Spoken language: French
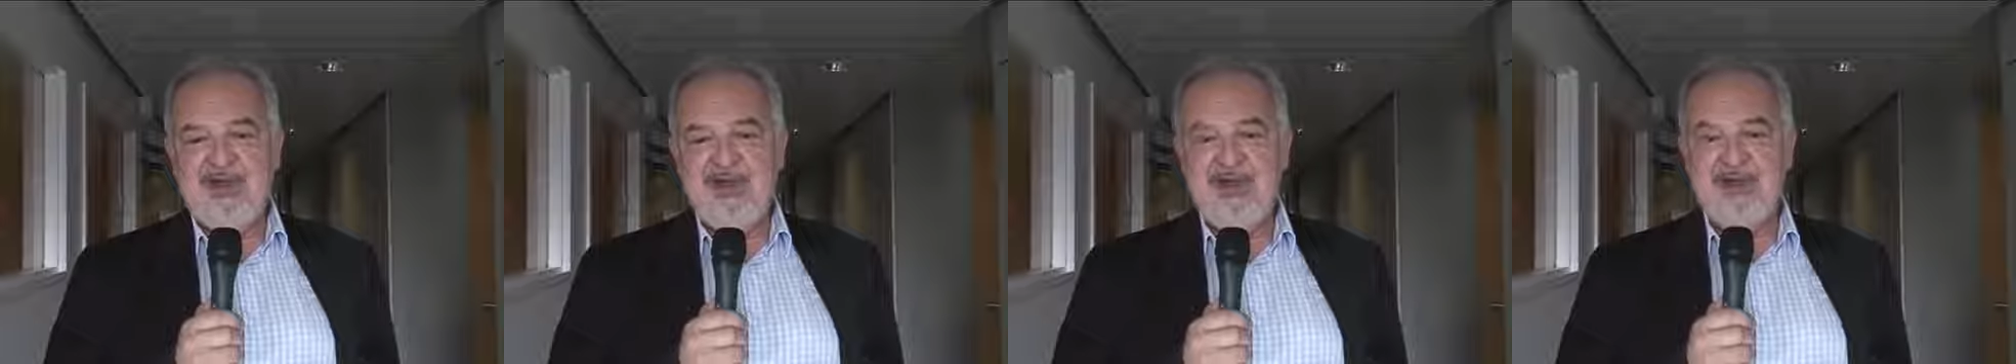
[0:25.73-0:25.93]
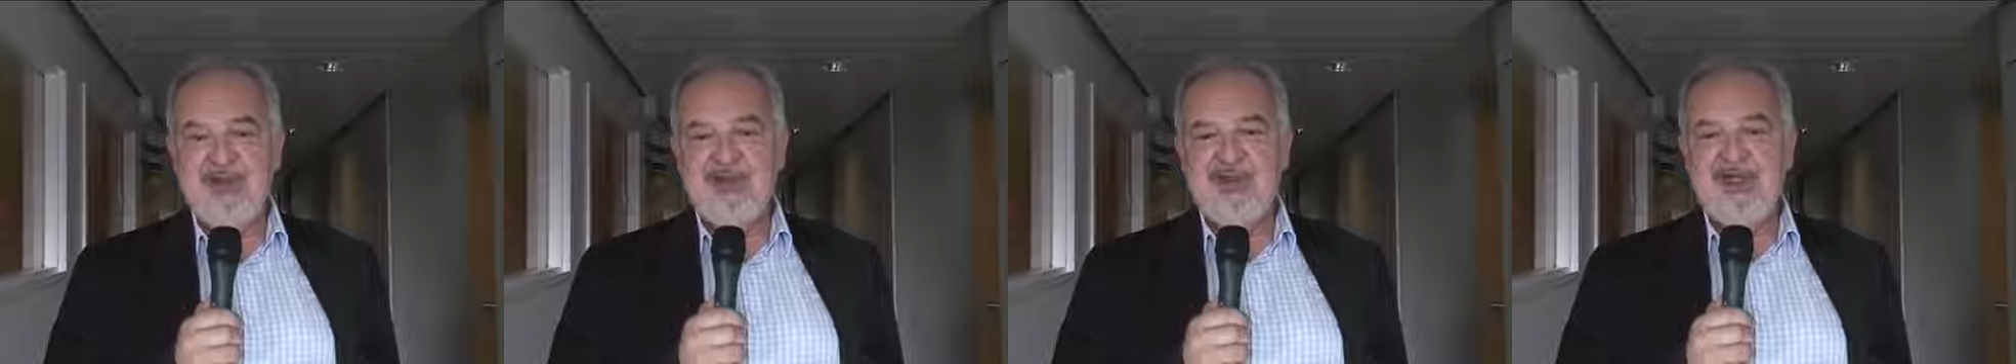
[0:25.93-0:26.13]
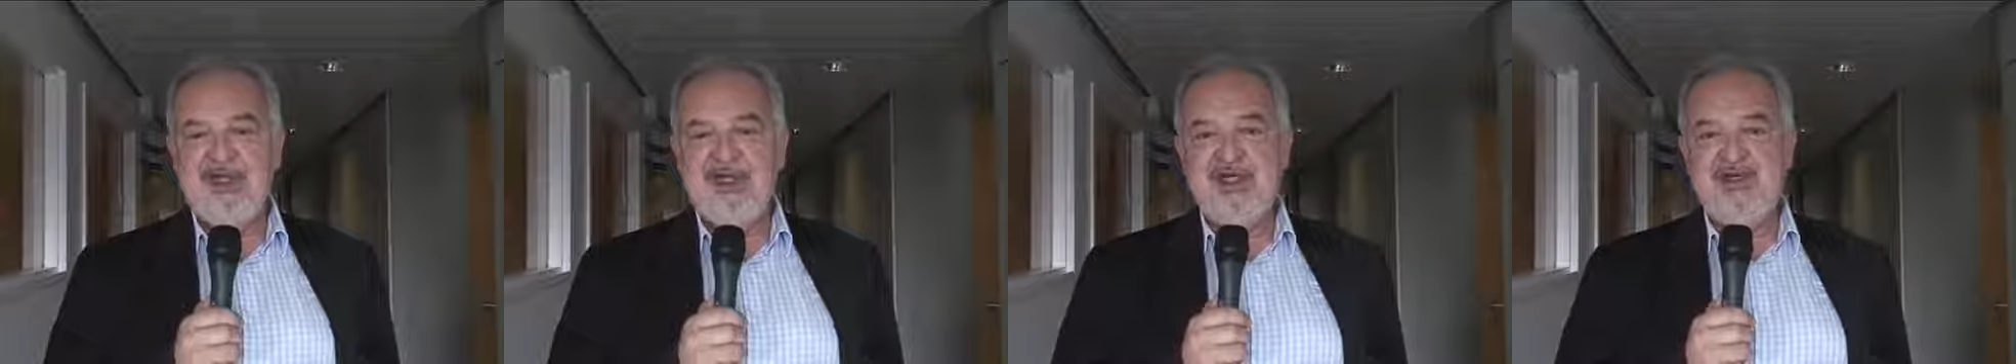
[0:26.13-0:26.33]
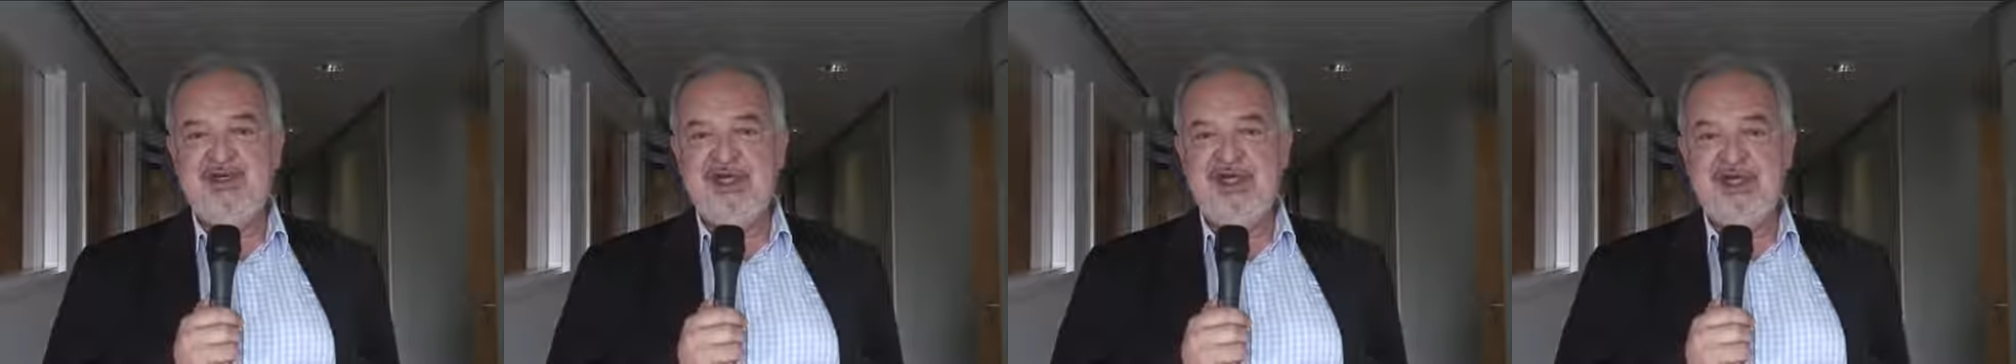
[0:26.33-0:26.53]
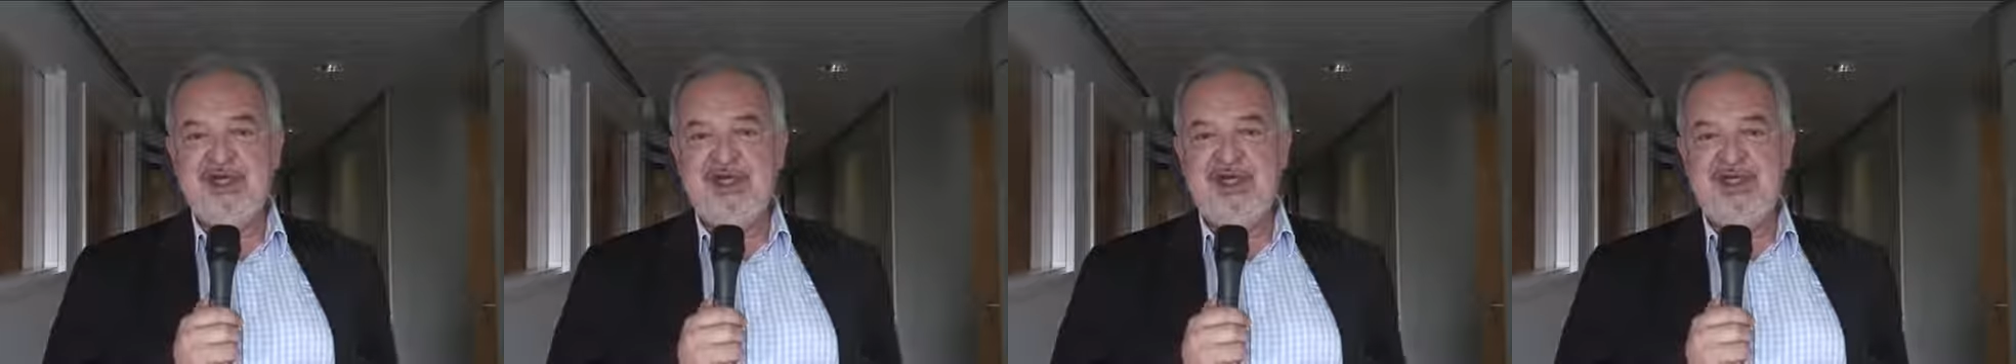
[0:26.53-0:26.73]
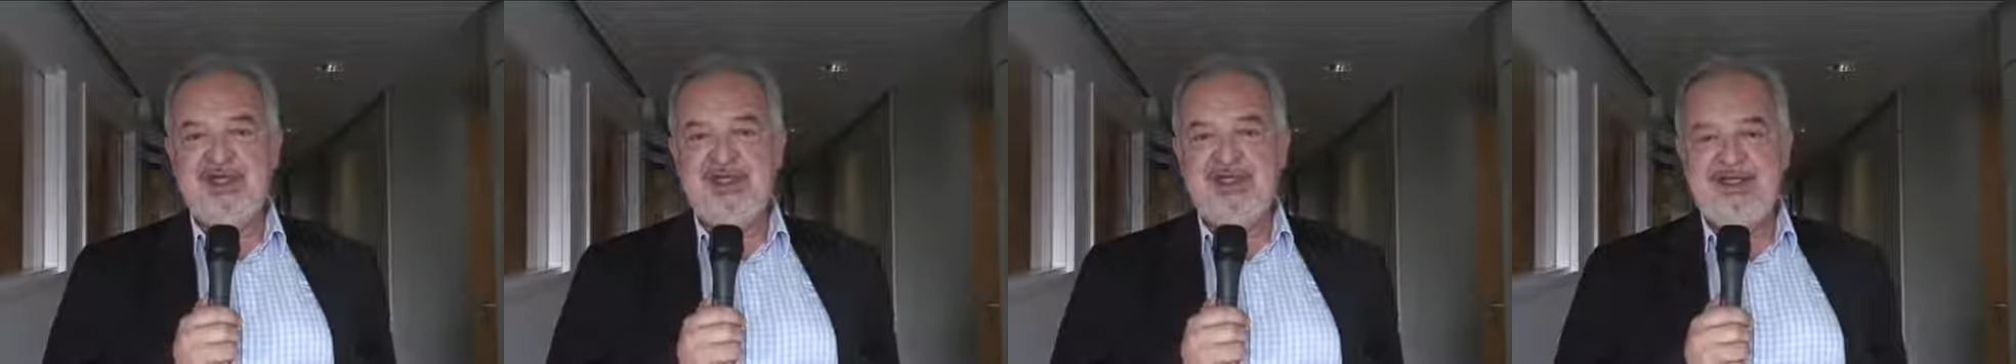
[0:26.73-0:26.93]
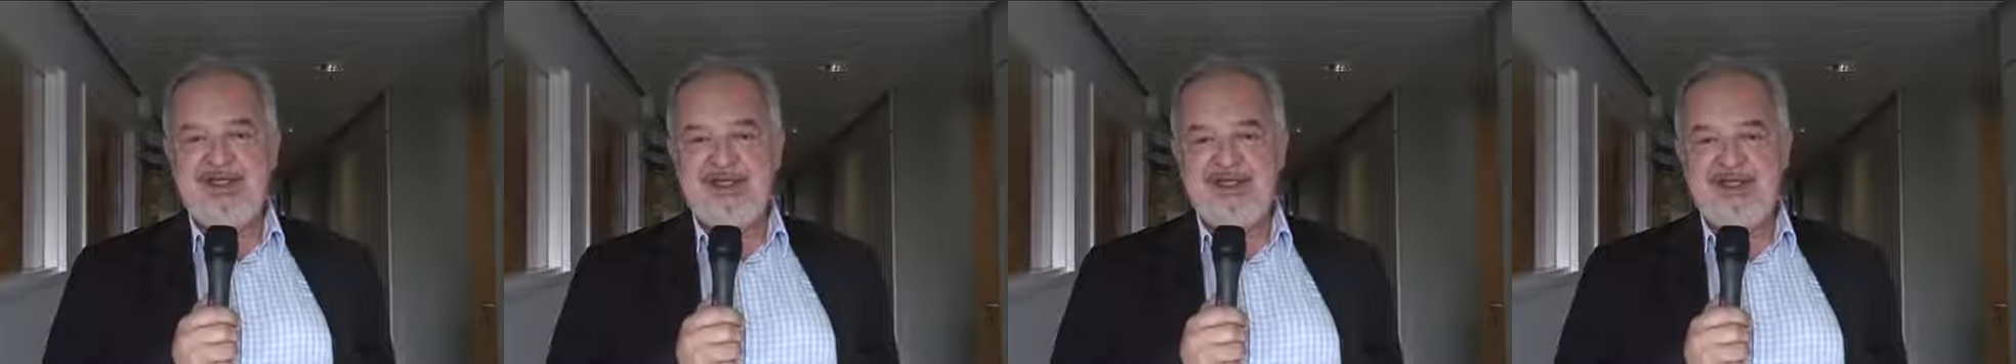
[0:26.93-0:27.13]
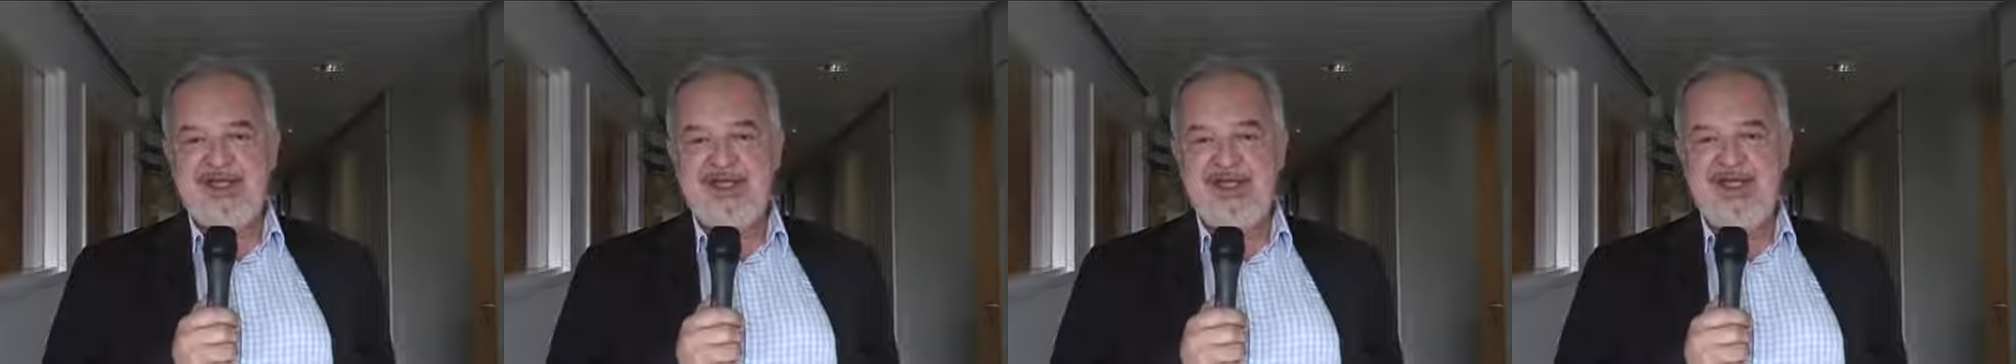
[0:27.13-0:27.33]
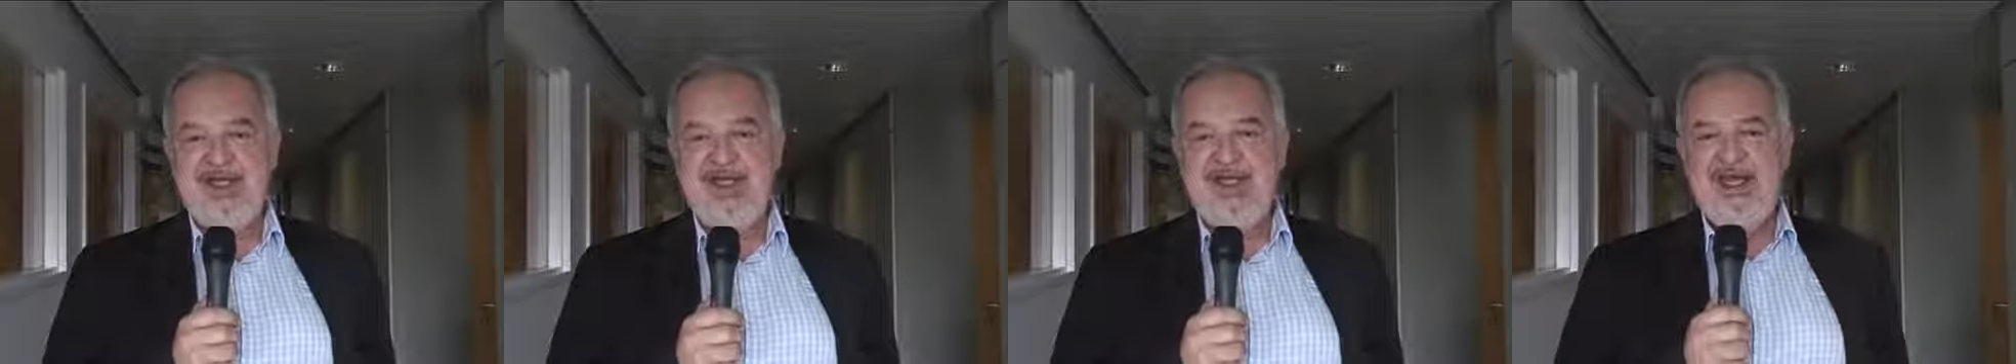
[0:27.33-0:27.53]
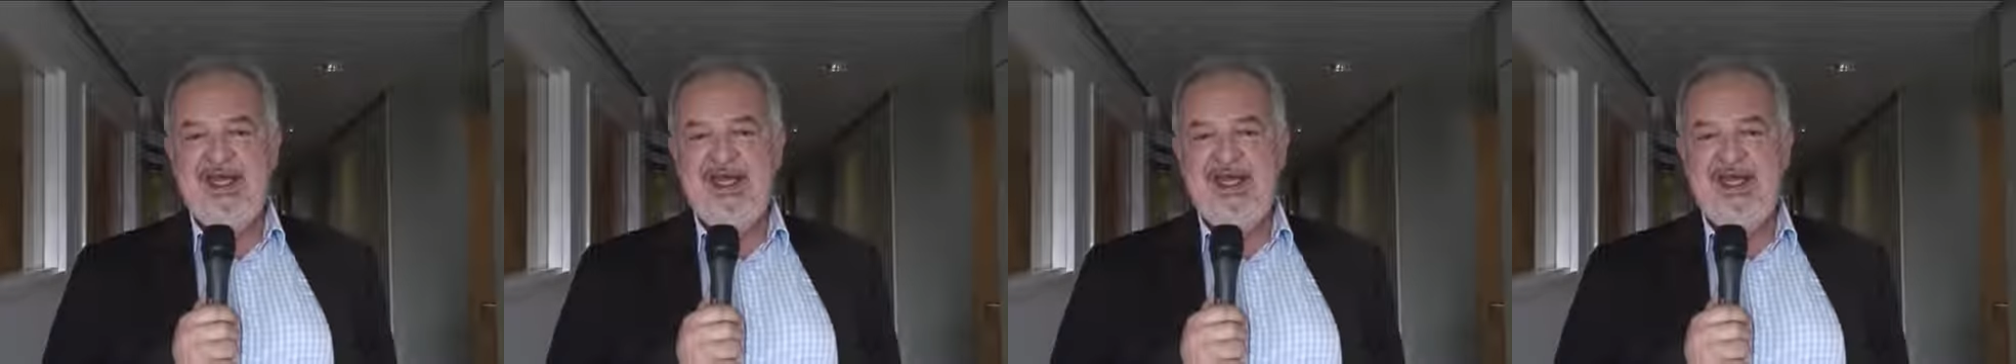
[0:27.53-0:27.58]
le Conseil régional d'Aquitaine,